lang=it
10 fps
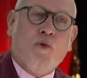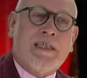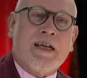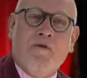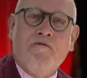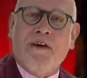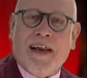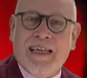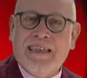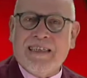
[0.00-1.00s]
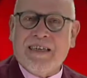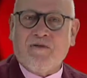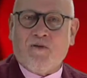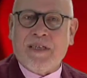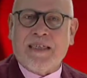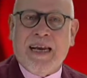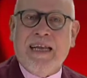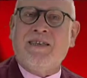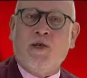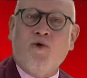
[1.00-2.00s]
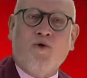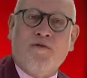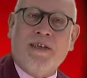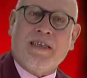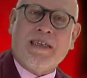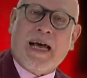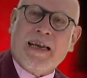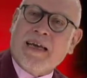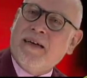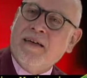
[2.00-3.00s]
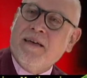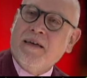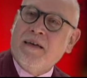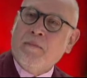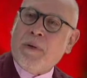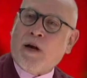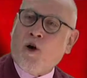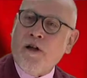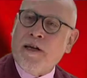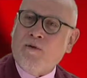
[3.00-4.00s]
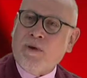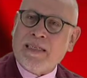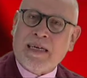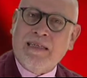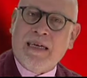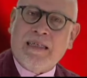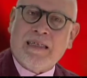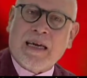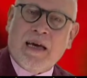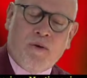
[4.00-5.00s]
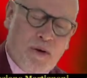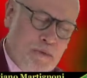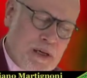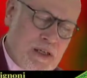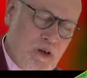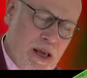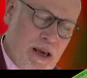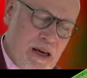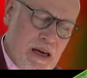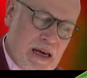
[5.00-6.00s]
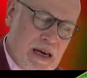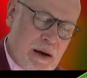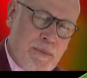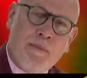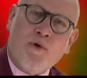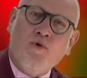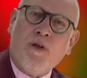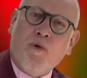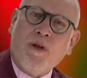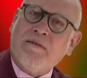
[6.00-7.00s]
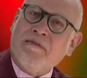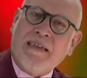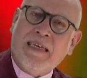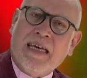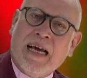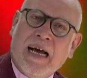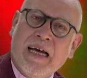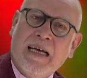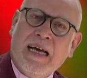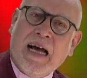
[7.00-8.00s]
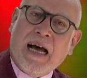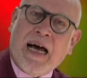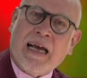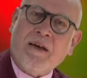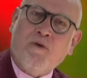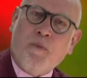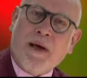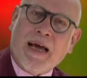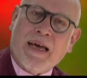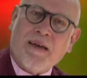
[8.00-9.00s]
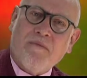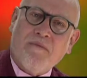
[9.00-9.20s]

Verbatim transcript: questa conferenza, su questa lezione universitaria per cogliere una saggezza che ho l'impressione abbiamo tutti molta fatica a a recuperare.